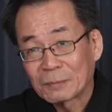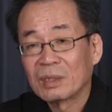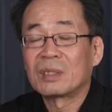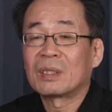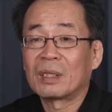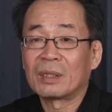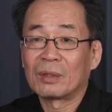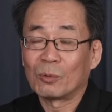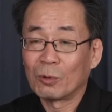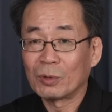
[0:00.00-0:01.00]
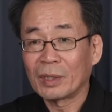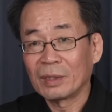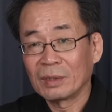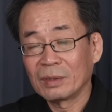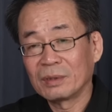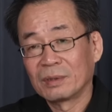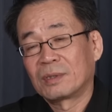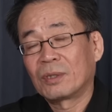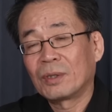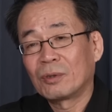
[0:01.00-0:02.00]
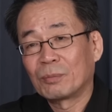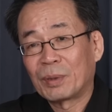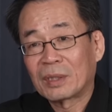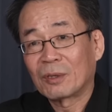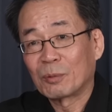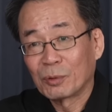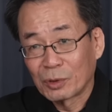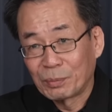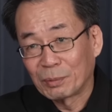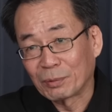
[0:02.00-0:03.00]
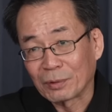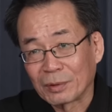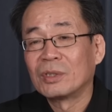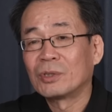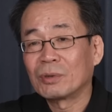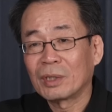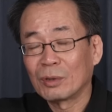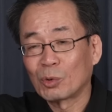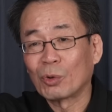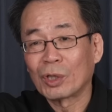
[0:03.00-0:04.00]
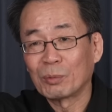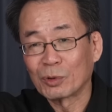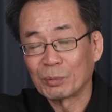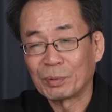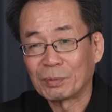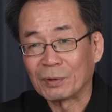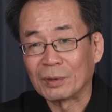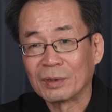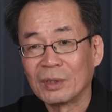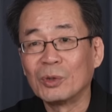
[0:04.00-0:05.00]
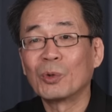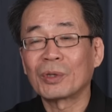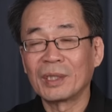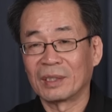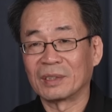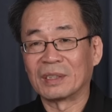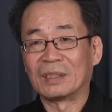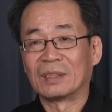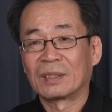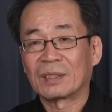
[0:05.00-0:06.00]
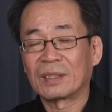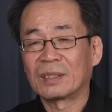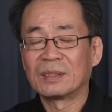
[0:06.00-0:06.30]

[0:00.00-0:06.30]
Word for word: 지난해에는 오월에는 서해로 배 타고 보트피플, 시월에는 동해로 보트피플, 이렇게 되는 거예요. 그러니까